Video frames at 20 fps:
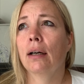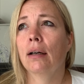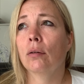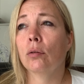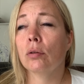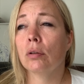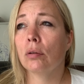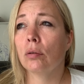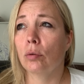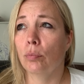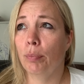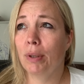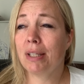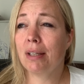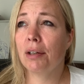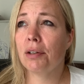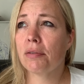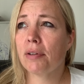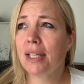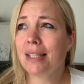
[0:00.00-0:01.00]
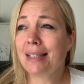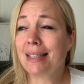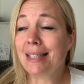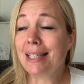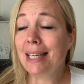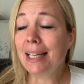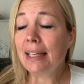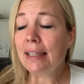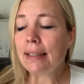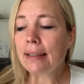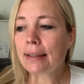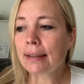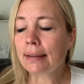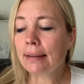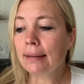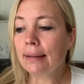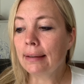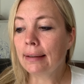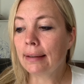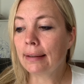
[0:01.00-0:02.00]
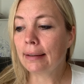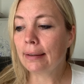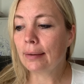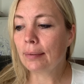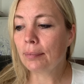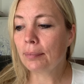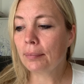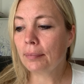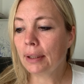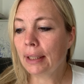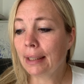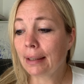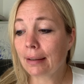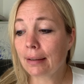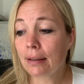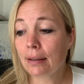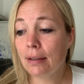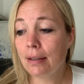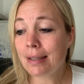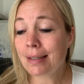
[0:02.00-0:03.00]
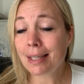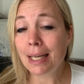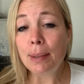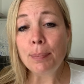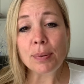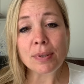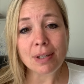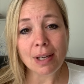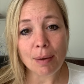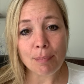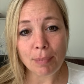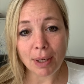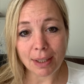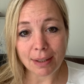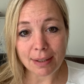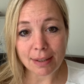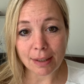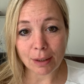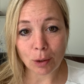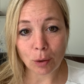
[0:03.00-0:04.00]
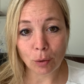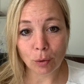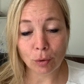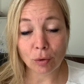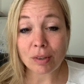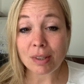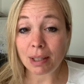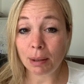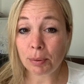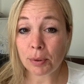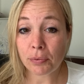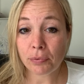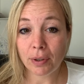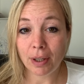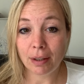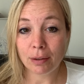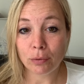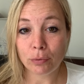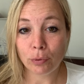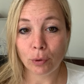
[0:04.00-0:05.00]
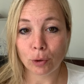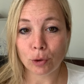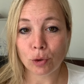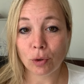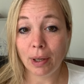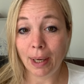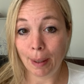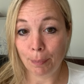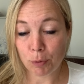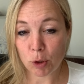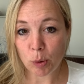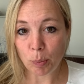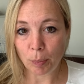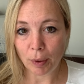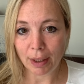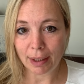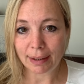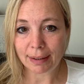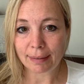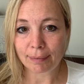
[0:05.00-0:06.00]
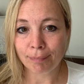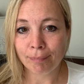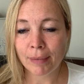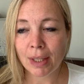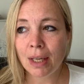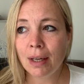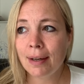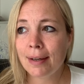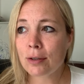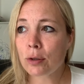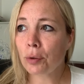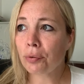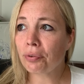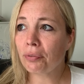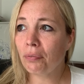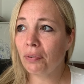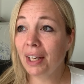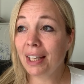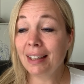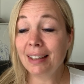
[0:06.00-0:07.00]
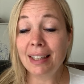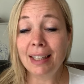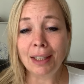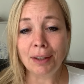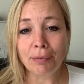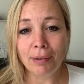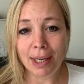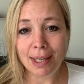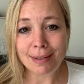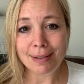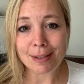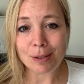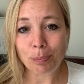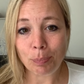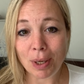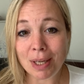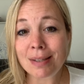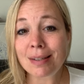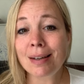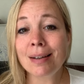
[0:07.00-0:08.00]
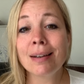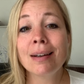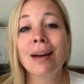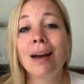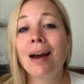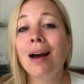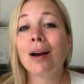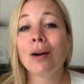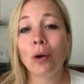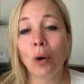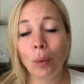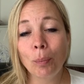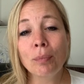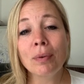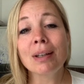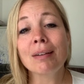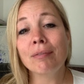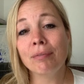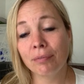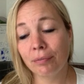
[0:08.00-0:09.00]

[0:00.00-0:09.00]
und beziehungsweise denen ähm, ihre Selbstermächtigung und Selbstverantwortung absprechen. So von wegen, ich weiß es besser, komm,